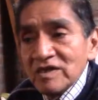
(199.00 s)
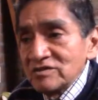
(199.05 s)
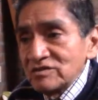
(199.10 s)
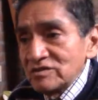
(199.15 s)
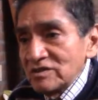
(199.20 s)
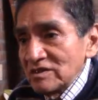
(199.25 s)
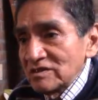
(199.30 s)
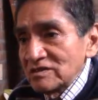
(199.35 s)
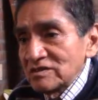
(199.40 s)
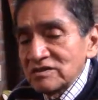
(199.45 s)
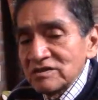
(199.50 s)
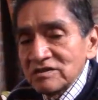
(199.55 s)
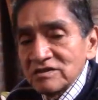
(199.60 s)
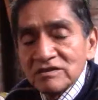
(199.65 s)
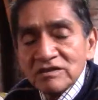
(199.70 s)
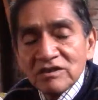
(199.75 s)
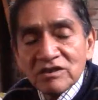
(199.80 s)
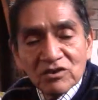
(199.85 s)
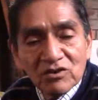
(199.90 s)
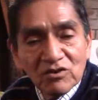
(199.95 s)
si es
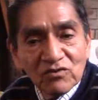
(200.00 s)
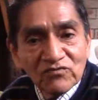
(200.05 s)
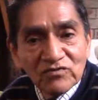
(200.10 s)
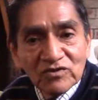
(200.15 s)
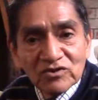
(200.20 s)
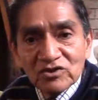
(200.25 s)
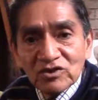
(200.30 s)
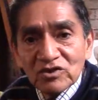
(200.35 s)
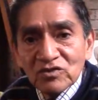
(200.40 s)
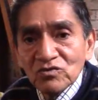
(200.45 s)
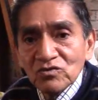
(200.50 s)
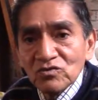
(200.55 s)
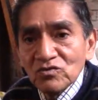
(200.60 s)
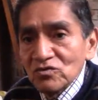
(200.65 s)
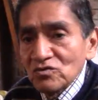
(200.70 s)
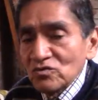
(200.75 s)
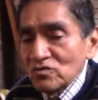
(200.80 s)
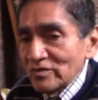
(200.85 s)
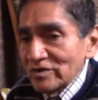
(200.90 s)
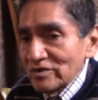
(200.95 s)
dinero efectivo,
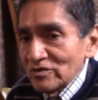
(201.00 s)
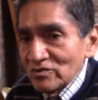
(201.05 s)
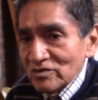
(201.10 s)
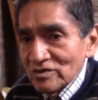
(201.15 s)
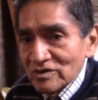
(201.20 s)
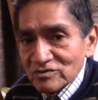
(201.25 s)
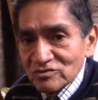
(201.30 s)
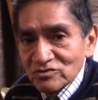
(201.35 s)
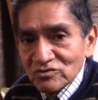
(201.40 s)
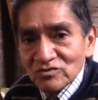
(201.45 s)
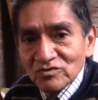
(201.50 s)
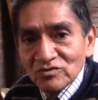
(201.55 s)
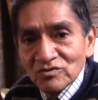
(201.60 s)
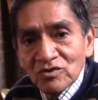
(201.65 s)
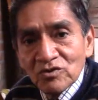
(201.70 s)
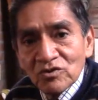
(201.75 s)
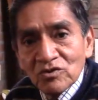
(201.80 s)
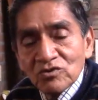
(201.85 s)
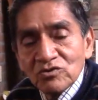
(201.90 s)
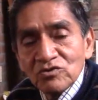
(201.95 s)
con mayor razón.
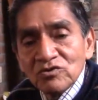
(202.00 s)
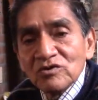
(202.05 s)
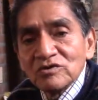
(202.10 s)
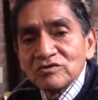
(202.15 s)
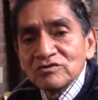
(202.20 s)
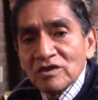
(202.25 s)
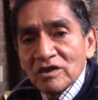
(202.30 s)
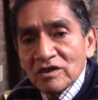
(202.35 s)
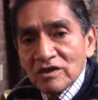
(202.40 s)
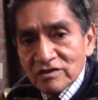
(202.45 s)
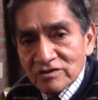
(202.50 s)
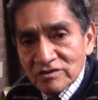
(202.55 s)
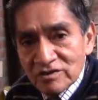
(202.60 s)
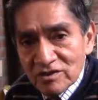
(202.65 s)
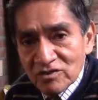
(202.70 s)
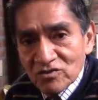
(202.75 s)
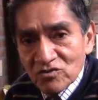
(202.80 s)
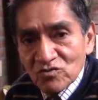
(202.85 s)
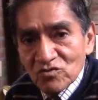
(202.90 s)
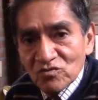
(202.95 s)
Yo les
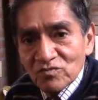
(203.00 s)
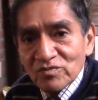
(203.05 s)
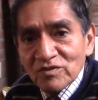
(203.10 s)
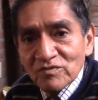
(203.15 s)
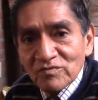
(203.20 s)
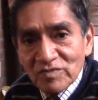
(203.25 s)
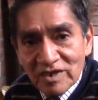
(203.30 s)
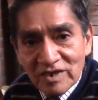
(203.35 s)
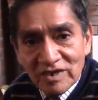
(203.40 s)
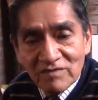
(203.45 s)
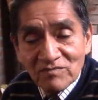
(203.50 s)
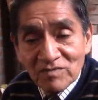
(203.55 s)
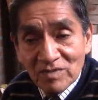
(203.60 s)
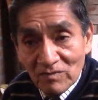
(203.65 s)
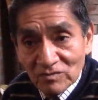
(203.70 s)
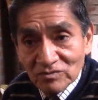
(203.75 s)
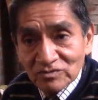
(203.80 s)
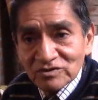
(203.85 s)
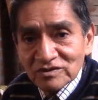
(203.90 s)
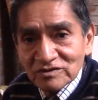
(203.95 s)
agradezco, preparen,
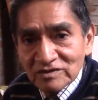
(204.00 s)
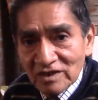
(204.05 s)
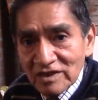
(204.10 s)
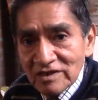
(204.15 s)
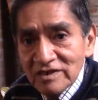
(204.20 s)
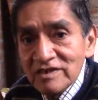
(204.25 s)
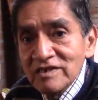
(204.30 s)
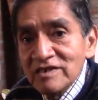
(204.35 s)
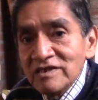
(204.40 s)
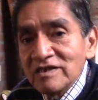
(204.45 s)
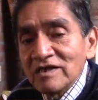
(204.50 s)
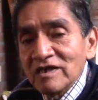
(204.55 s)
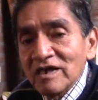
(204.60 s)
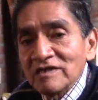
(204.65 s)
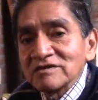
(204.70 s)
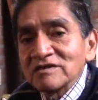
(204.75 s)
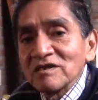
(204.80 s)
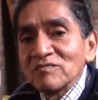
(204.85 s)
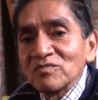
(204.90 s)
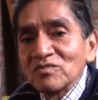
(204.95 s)
vamos a salir
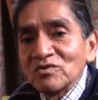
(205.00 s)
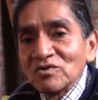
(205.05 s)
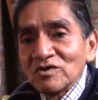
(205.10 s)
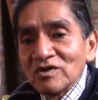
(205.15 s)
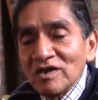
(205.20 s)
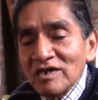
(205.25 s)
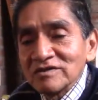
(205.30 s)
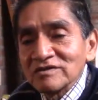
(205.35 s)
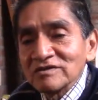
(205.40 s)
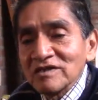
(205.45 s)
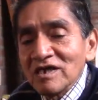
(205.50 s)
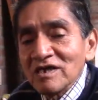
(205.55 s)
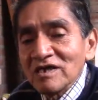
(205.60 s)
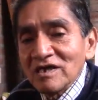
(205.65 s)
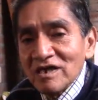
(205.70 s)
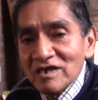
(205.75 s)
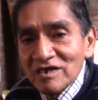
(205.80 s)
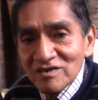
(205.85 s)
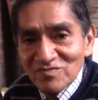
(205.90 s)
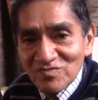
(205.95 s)
casa por casa,
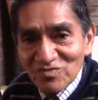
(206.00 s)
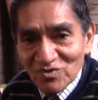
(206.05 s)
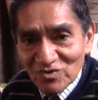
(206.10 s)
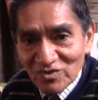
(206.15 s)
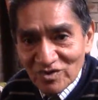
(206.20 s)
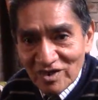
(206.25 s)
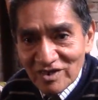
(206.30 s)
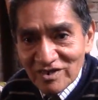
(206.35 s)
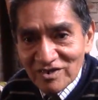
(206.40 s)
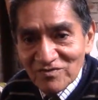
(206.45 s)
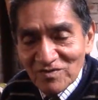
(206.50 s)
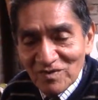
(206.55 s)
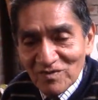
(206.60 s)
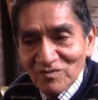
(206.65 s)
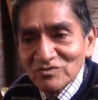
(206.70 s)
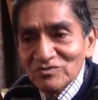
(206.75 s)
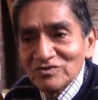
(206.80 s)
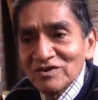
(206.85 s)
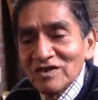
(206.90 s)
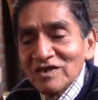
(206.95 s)
calle por calle,
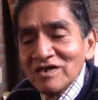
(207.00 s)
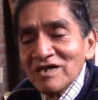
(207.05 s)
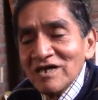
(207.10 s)
vamos a